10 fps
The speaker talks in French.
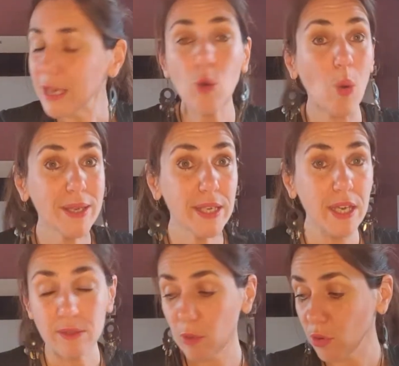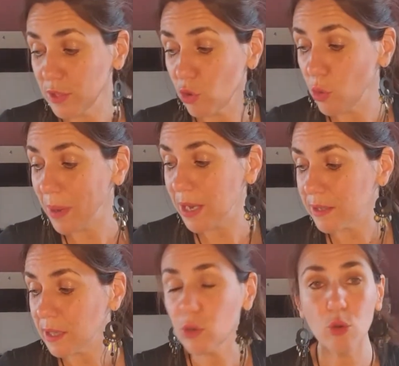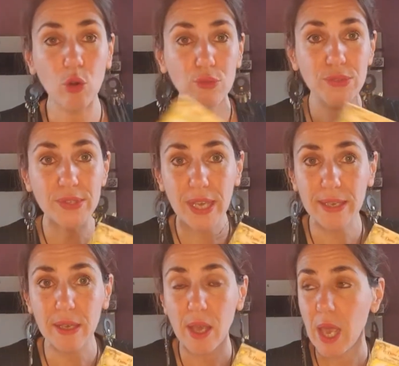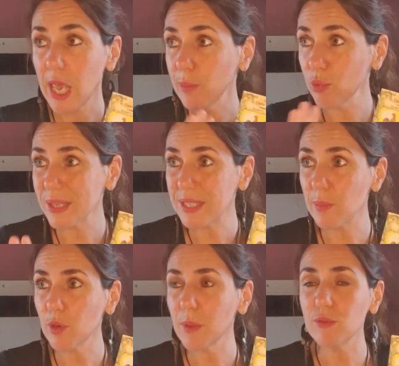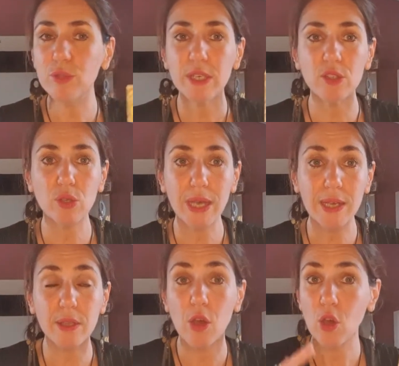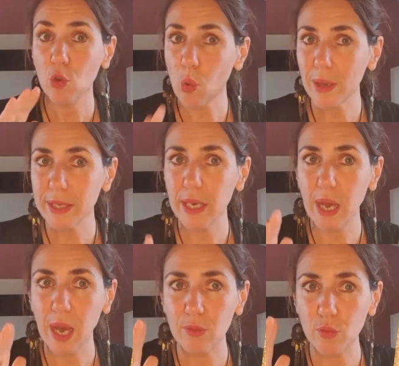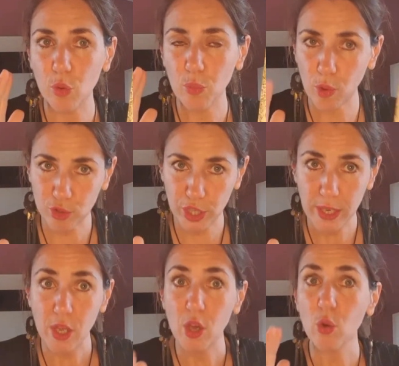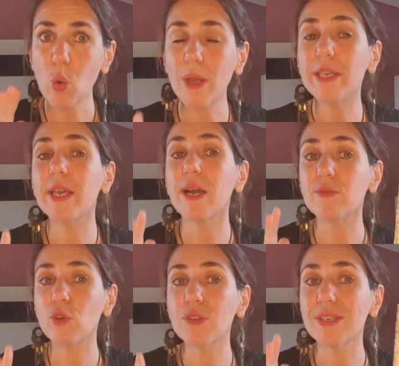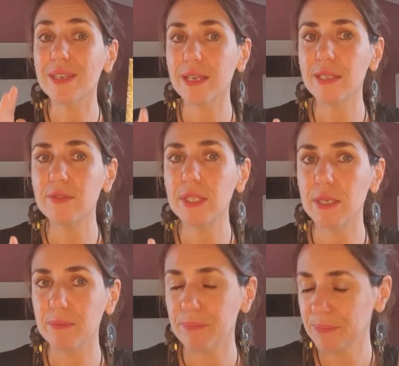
Et croyez, si on le prend en tant que conseil, elle pourrait simplement vous dire, cette carte, croyez en vos projets, croyez en votre créativité.